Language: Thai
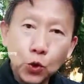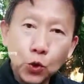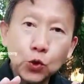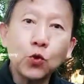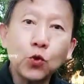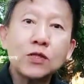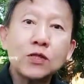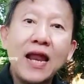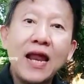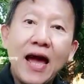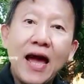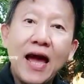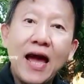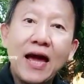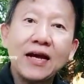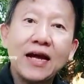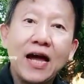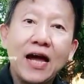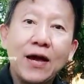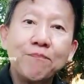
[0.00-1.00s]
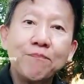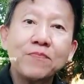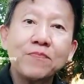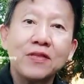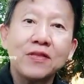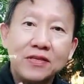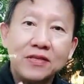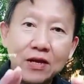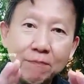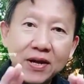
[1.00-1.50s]
ทุกๆตลาดนะครับ
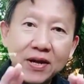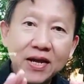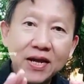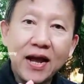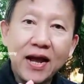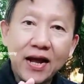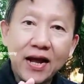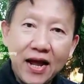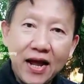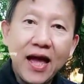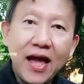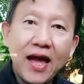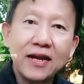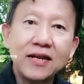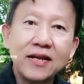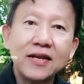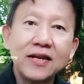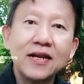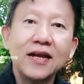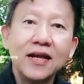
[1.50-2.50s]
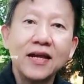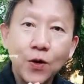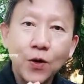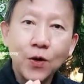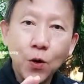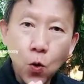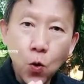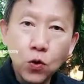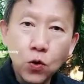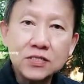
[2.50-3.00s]
จะมีหลักการ
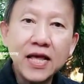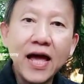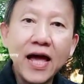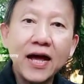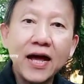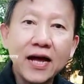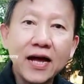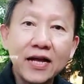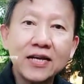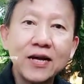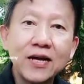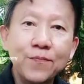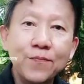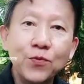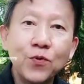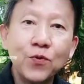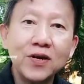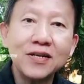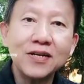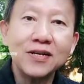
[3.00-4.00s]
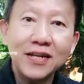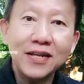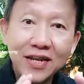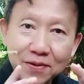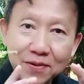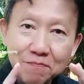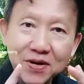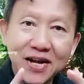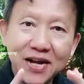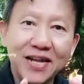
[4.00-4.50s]
โครงสร้างการคำนวณ
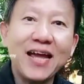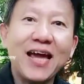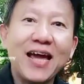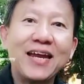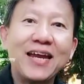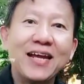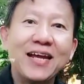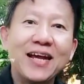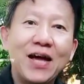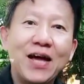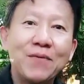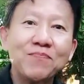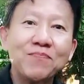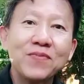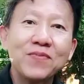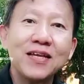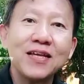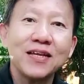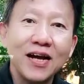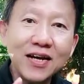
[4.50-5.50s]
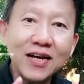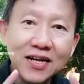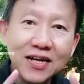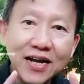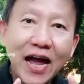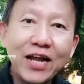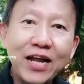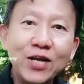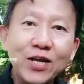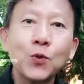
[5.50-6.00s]
ที่เหมือนกันนะครับ ก็คือ
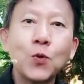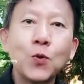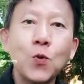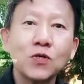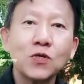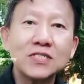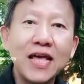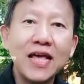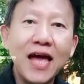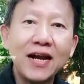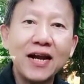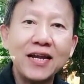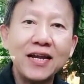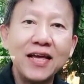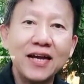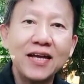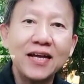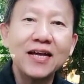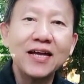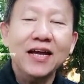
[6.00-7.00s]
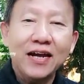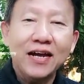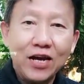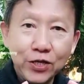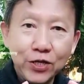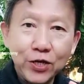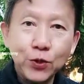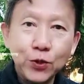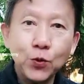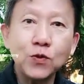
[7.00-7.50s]
การดูโครงสร้างเนี่ยเรา
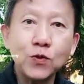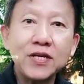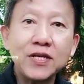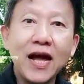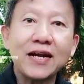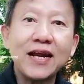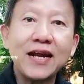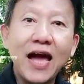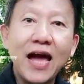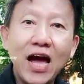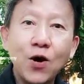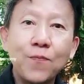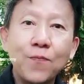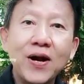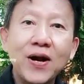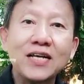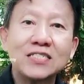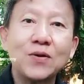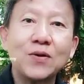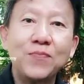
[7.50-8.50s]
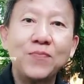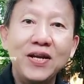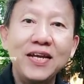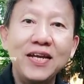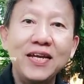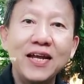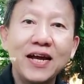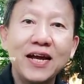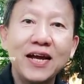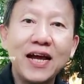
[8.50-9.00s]
จะดูจากดาวพฤหัสบดี
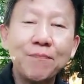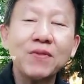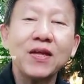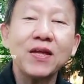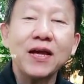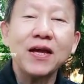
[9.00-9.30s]
นะครับ